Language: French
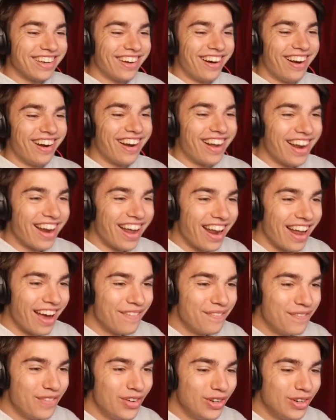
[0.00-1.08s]
Oh là là la
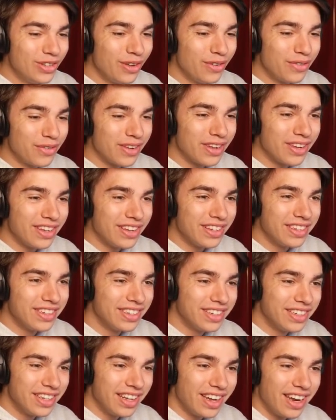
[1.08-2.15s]
boule de feu
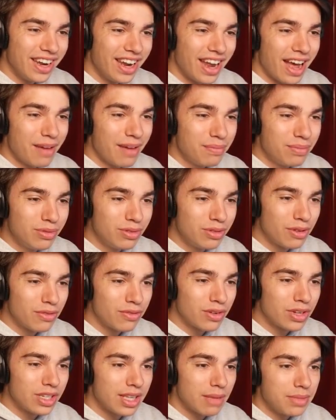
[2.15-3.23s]
La boule de
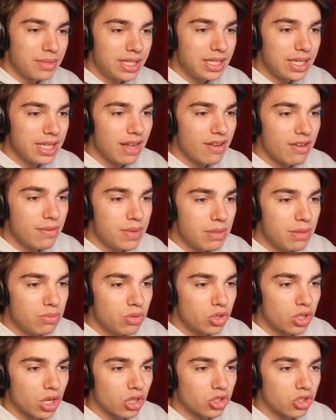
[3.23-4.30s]
feu les amis. Si il avait bien une
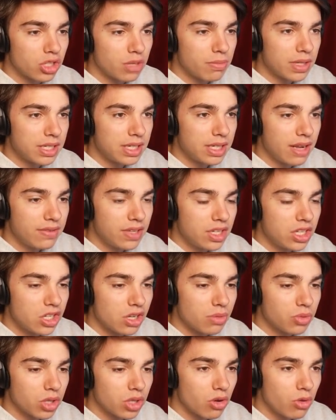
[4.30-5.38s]
bûche, alors je sais pas s'il l'avait
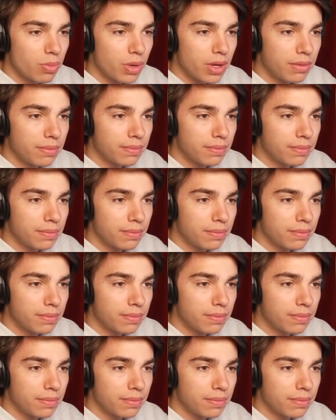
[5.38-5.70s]
déjà montré ou pas.